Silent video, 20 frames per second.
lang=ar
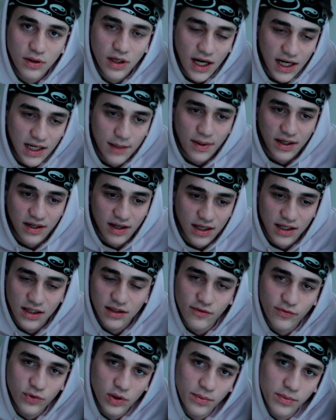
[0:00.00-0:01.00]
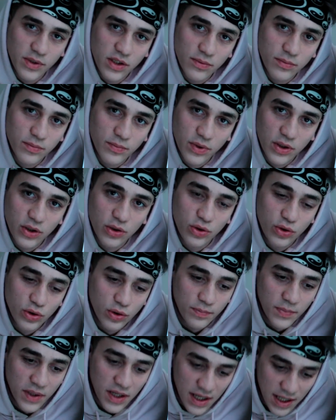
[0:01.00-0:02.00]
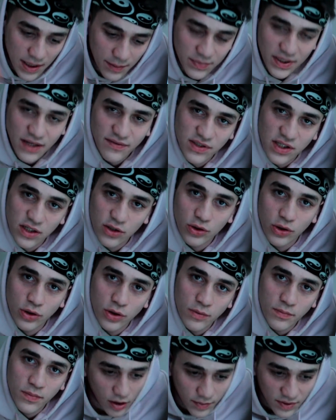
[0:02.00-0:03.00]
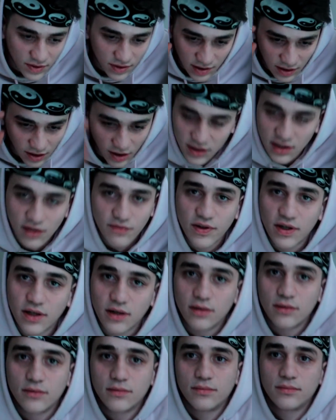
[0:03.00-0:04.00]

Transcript: انا مع قررت افوتك باليوتيوب بنفس اليوم قمت طلعت الفكره